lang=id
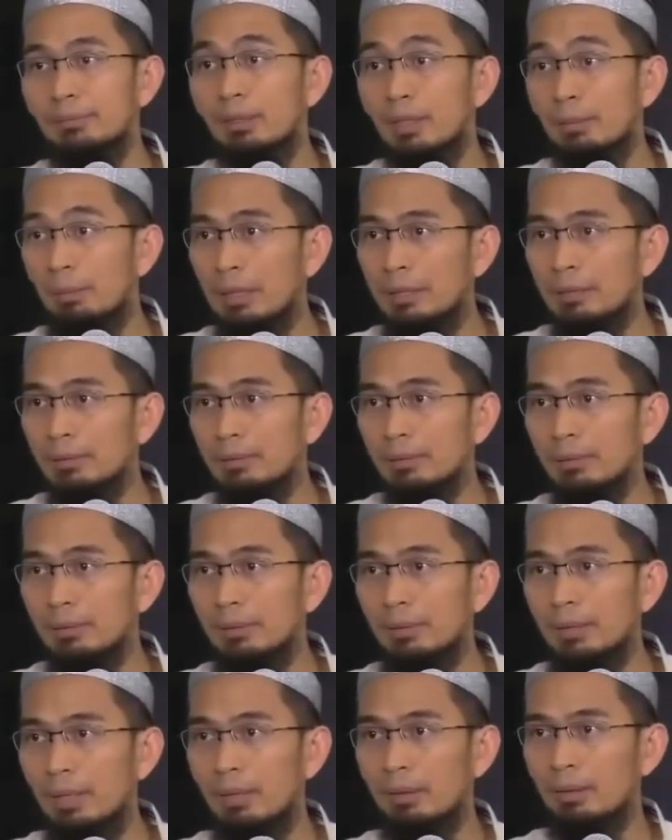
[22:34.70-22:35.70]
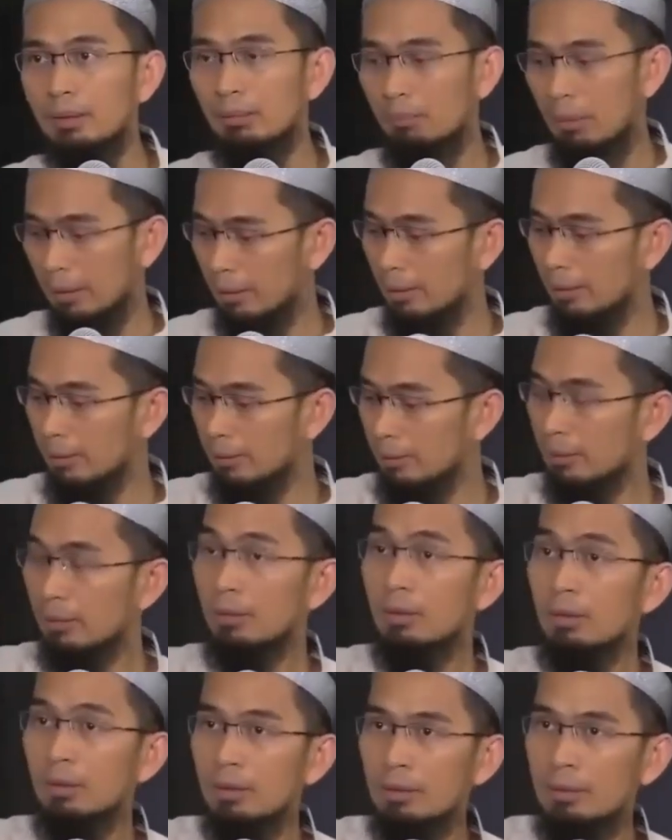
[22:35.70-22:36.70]
Kebalik, ya. Maka
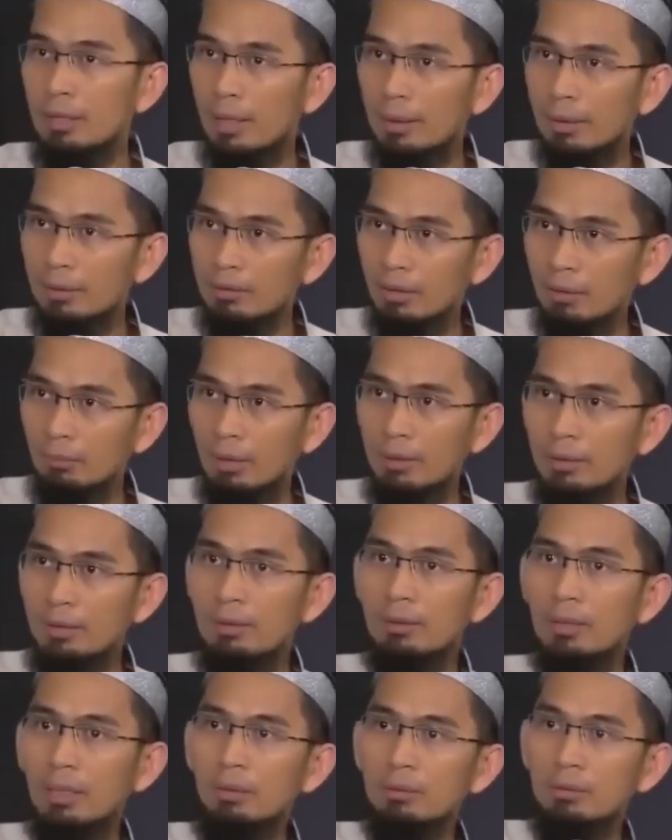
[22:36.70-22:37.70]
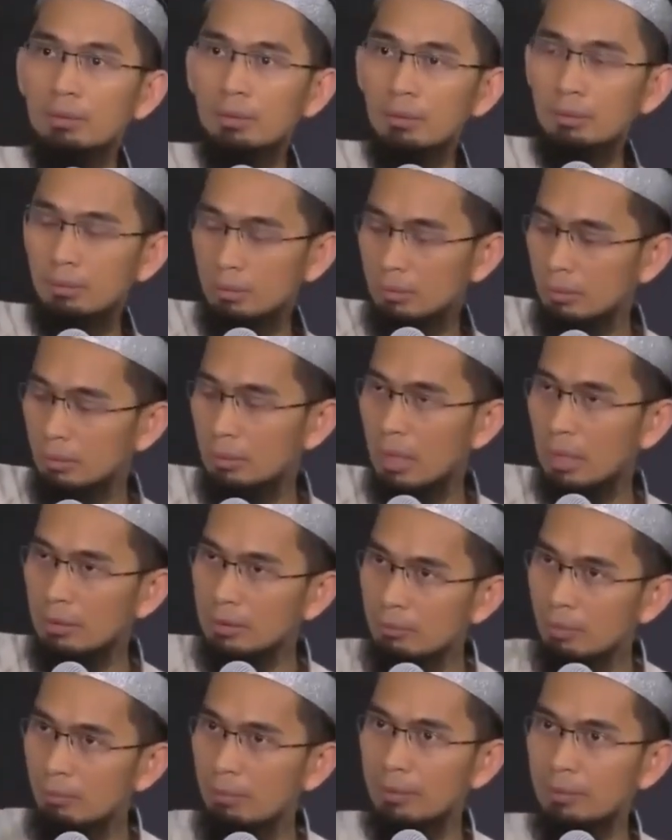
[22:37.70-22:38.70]
dia akan terbalik. Kalau
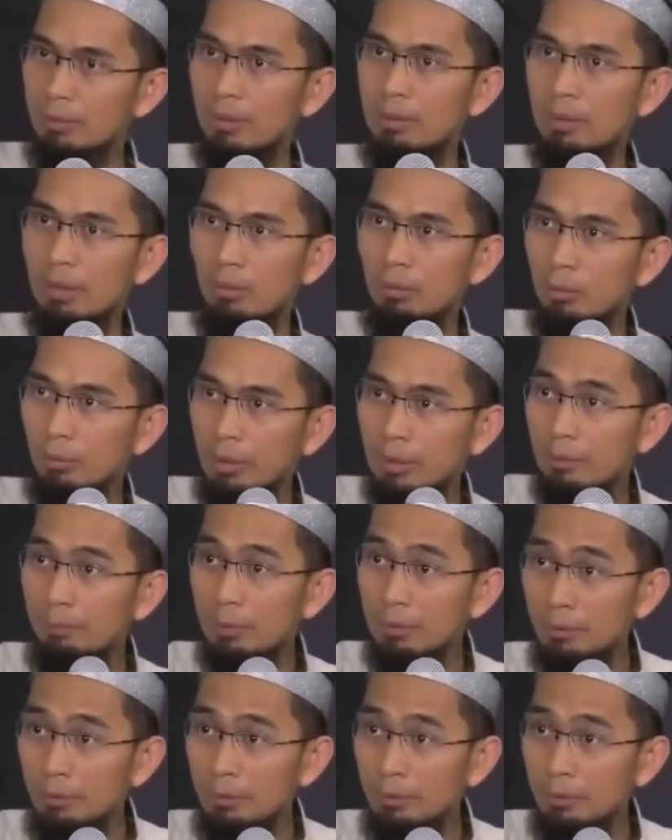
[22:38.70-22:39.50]
ada beban, dia dahulukan apa